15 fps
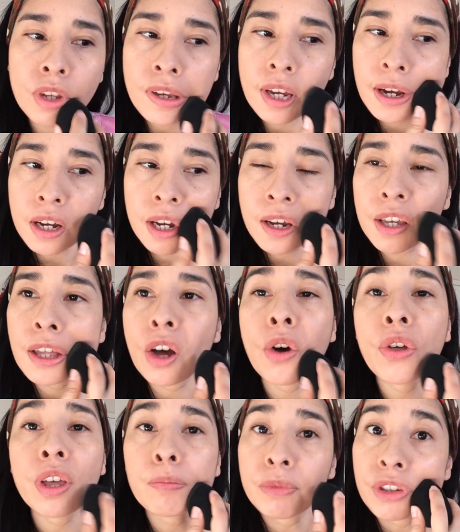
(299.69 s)
que han
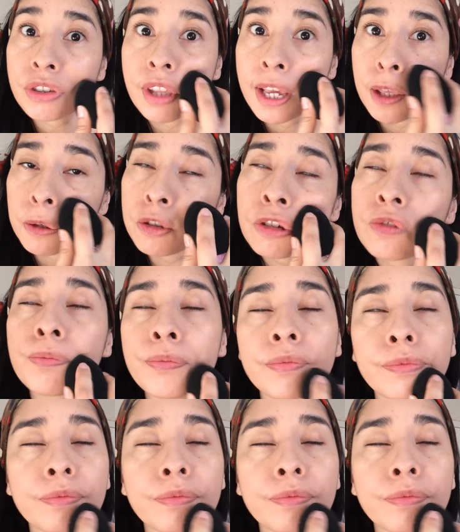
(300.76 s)
quedado de mis dedos.